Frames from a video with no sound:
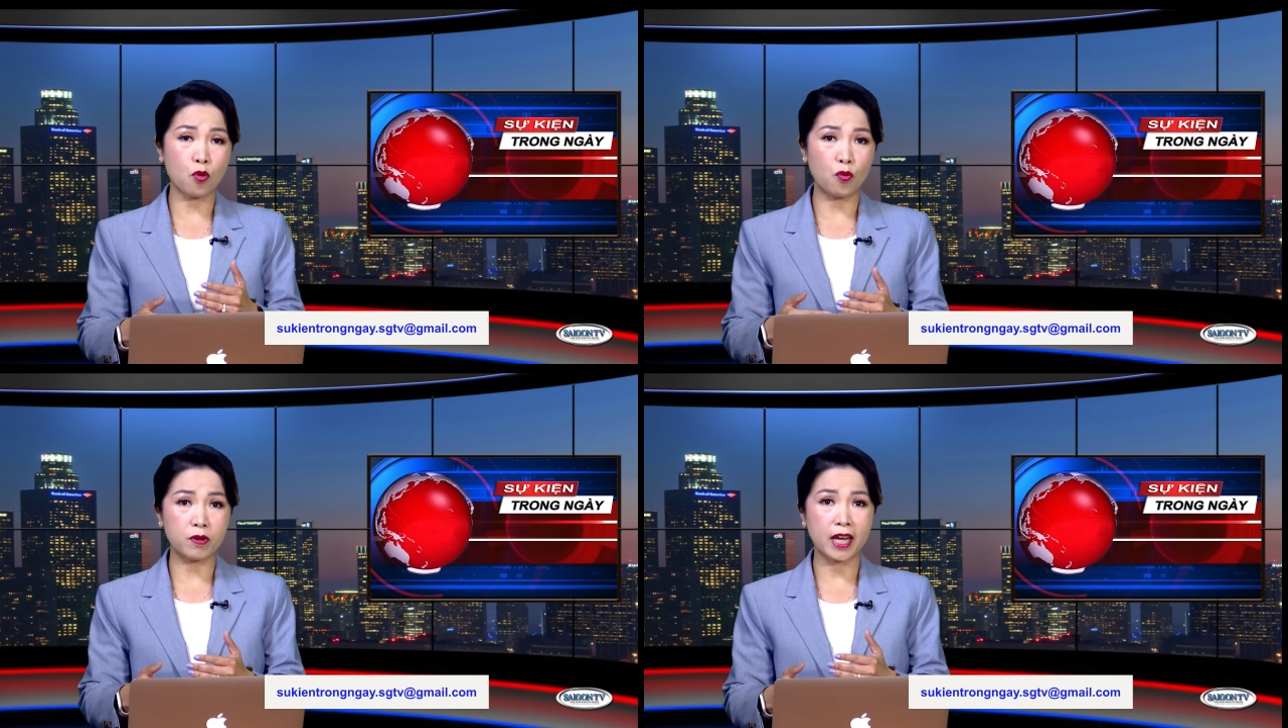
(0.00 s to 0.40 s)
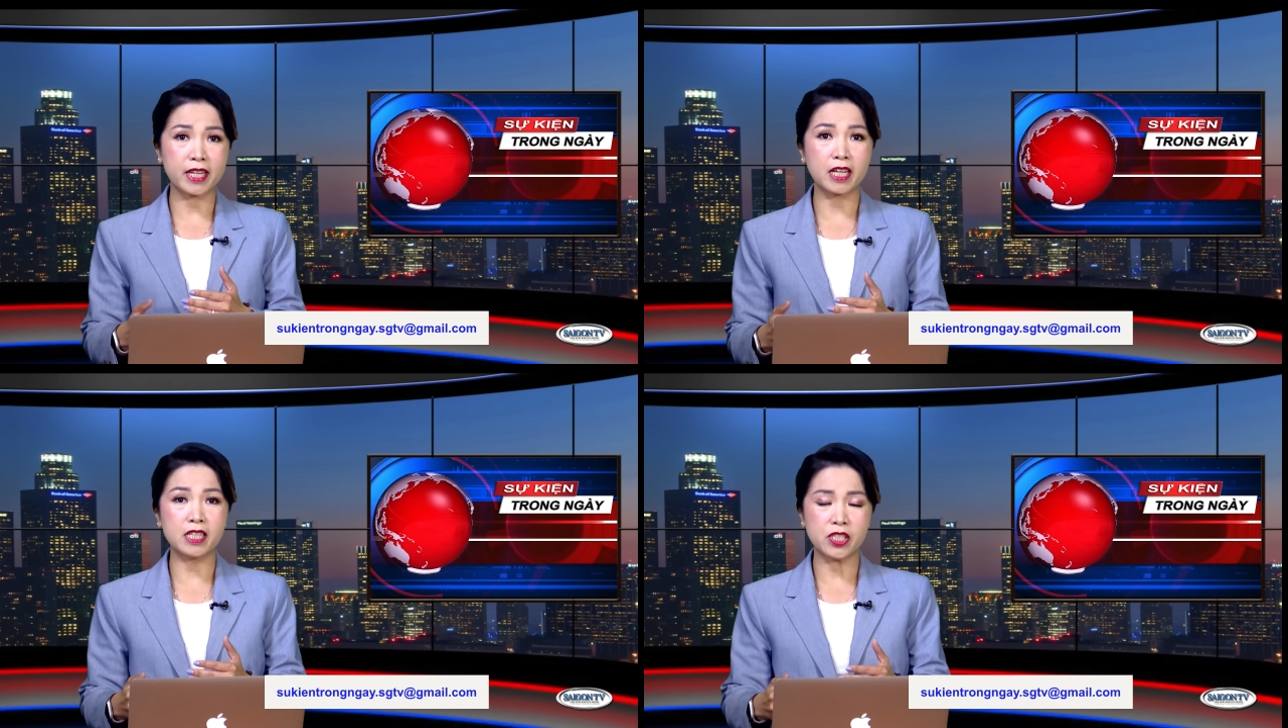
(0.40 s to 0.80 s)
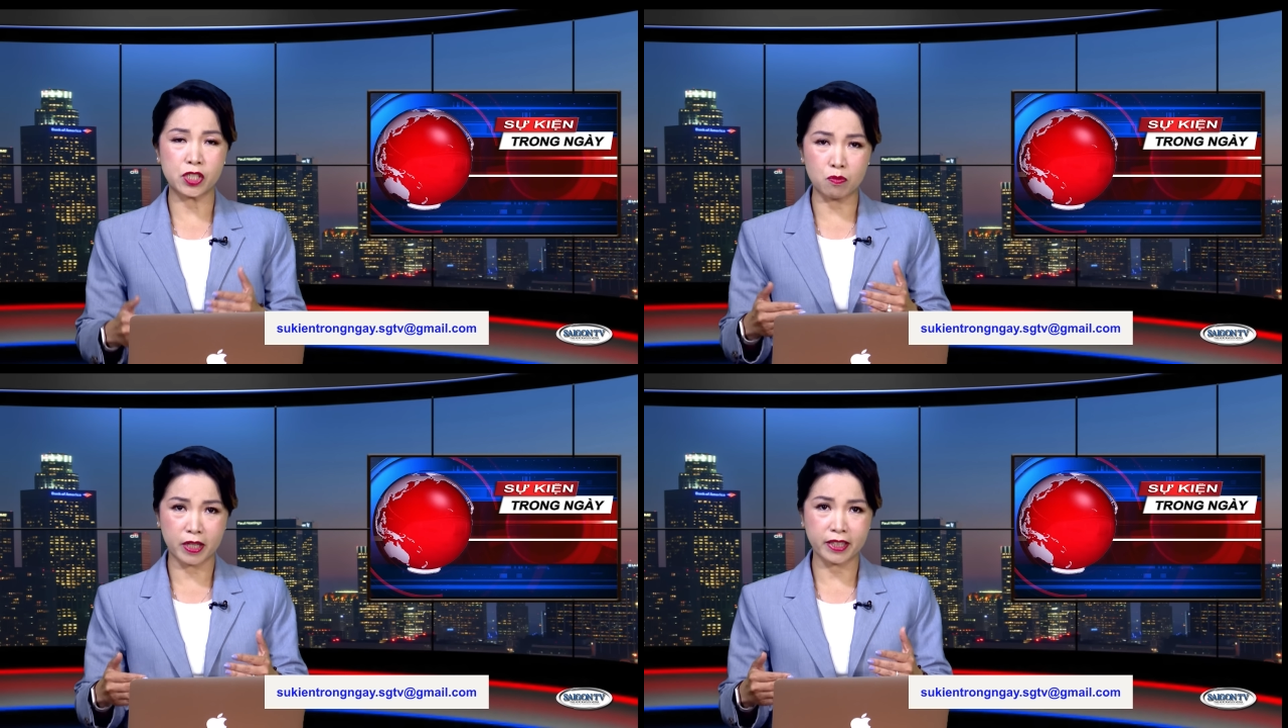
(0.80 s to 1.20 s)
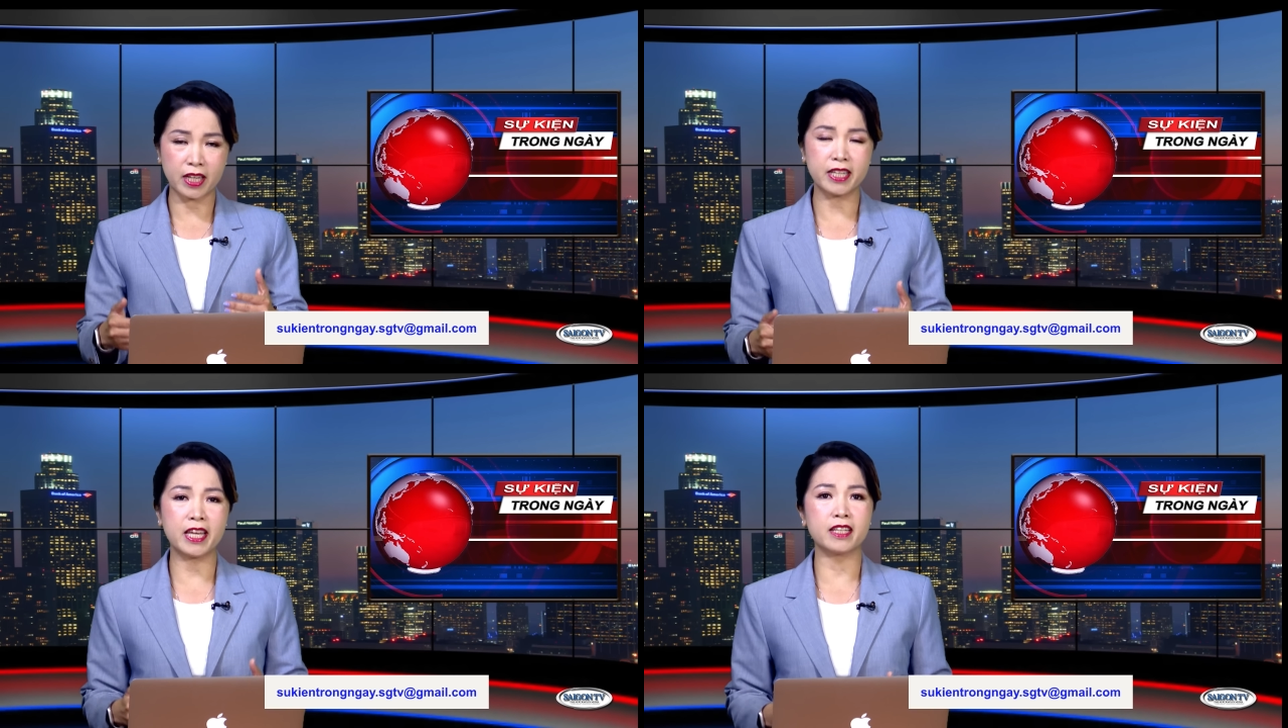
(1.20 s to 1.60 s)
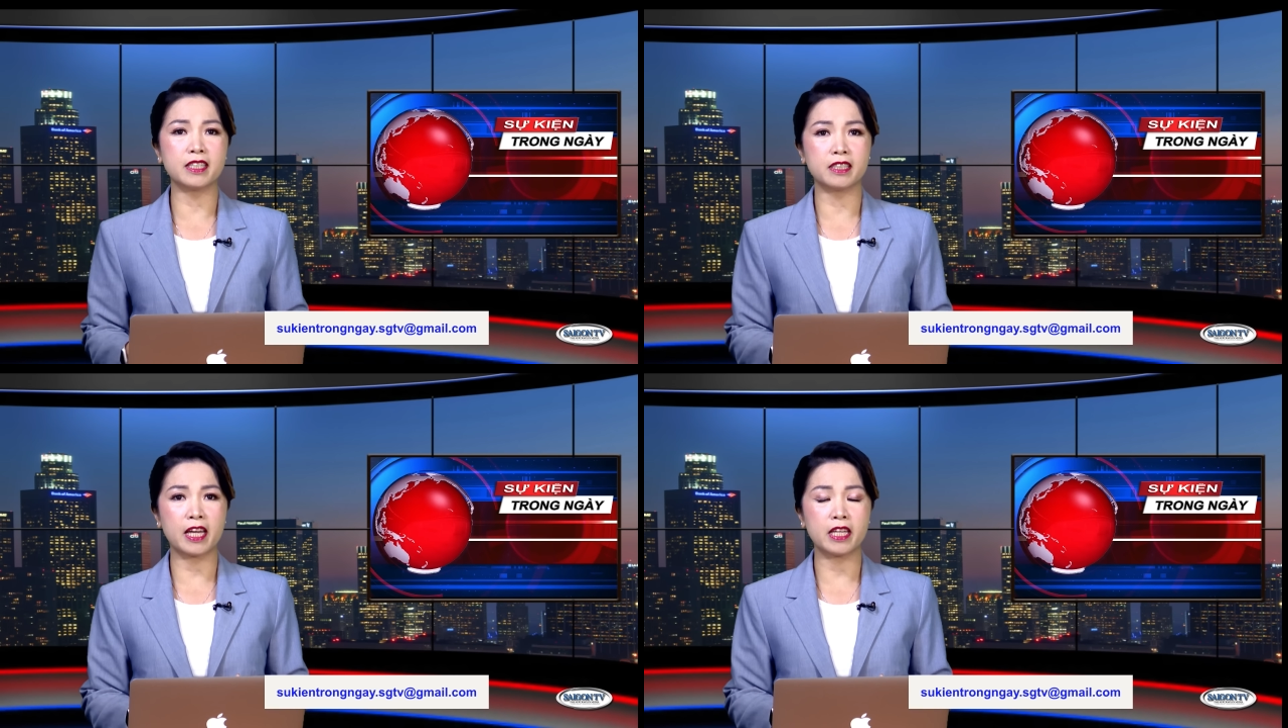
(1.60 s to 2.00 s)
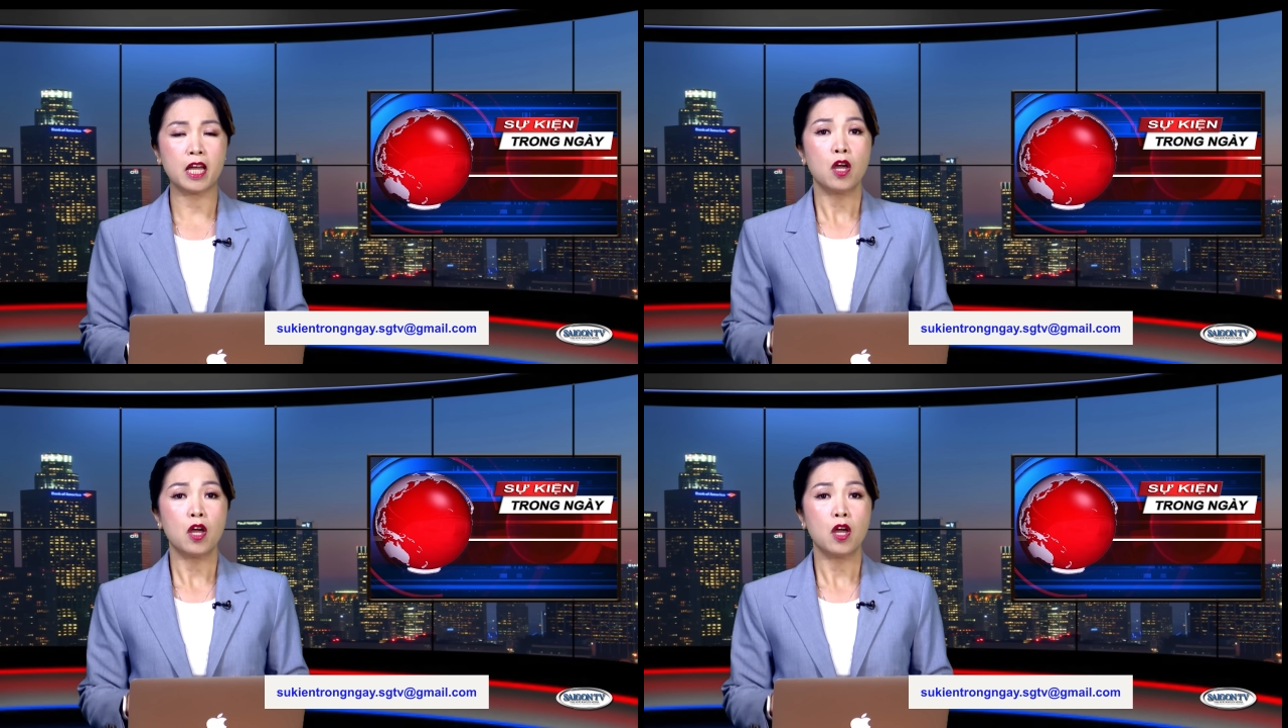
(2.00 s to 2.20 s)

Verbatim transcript: cùng gây cấn trong cái thời gian gần đây.